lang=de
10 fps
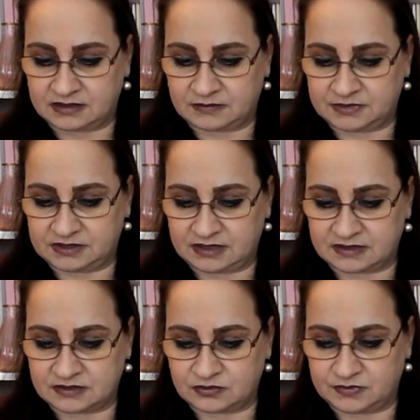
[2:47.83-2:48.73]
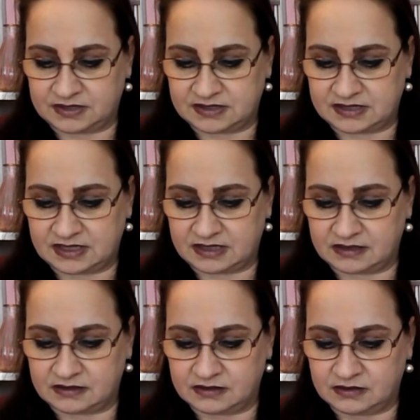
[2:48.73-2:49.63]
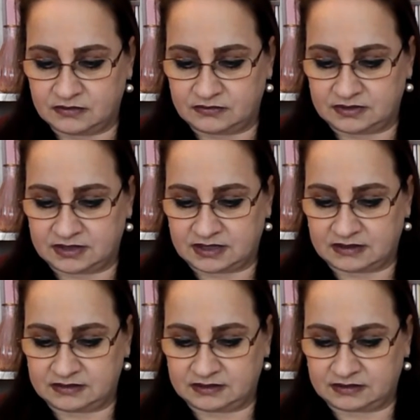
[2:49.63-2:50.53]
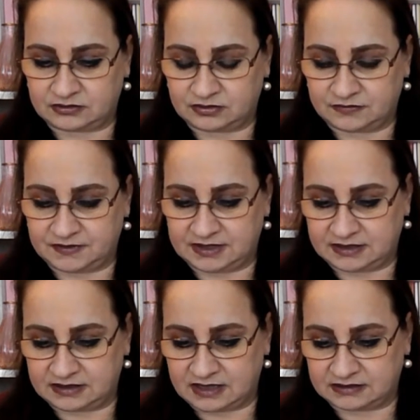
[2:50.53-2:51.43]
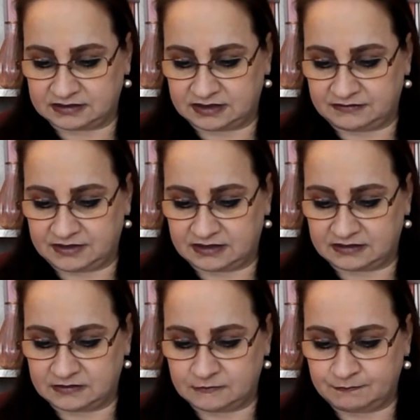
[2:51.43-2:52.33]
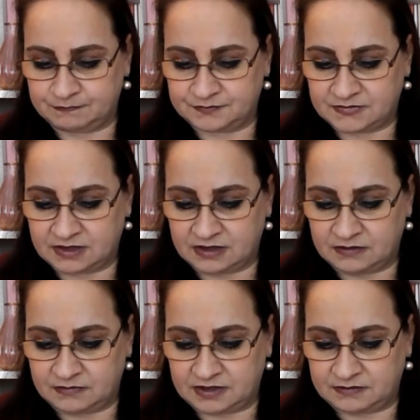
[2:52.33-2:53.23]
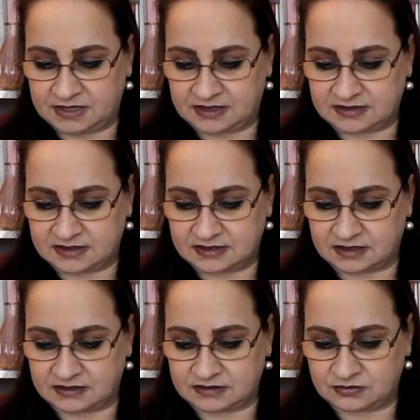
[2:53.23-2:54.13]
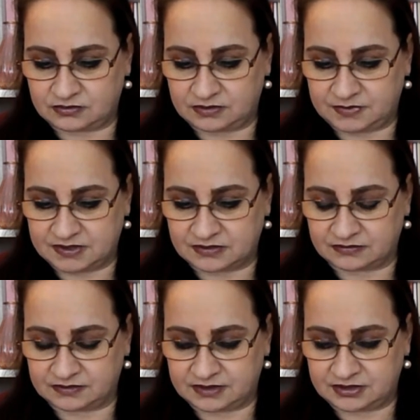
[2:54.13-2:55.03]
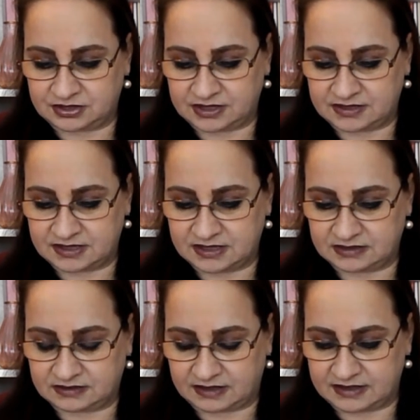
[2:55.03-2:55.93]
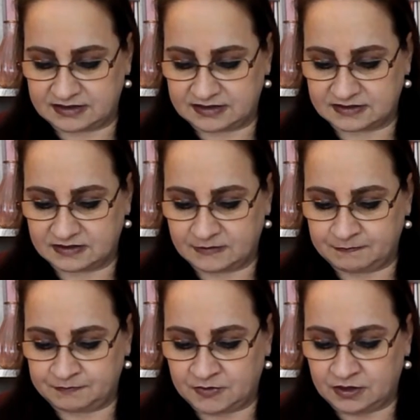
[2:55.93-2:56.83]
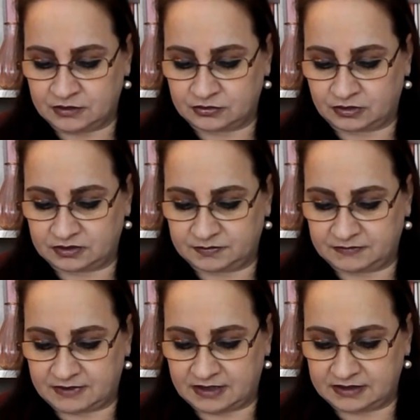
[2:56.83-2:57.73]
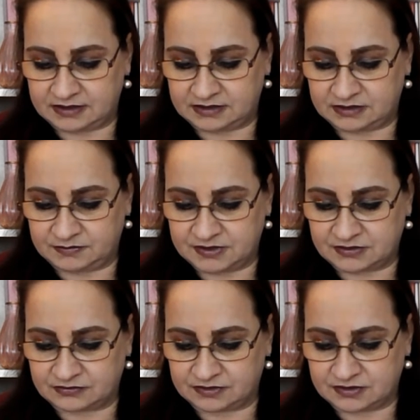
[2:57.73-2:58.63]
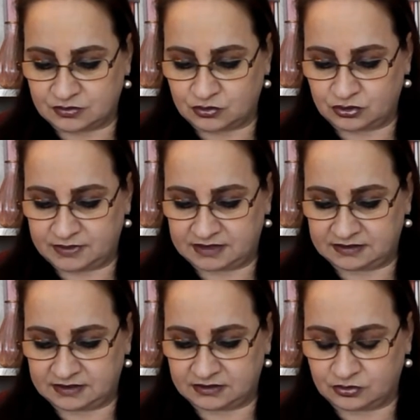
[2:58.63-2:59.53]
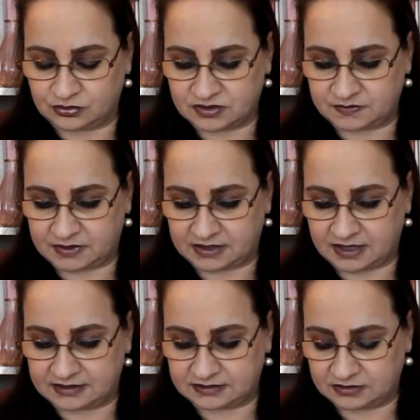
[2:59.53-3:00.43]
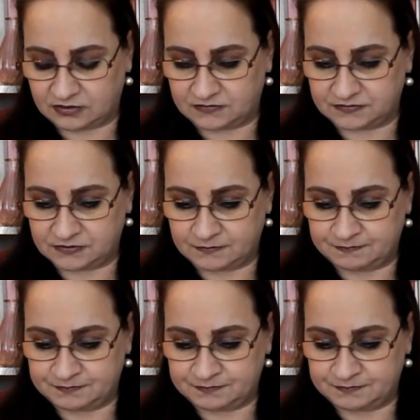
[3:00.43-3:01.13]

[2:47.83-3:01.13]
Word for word: Damit ehrst du mich sehr, und ich kann dir dadurch viele Gnaden gewähren. Meinem Herzen kannst du die besonderen Schätze entreißen. Dort bewahre ich die besonders hochwertigen Kostbarkeiten auf.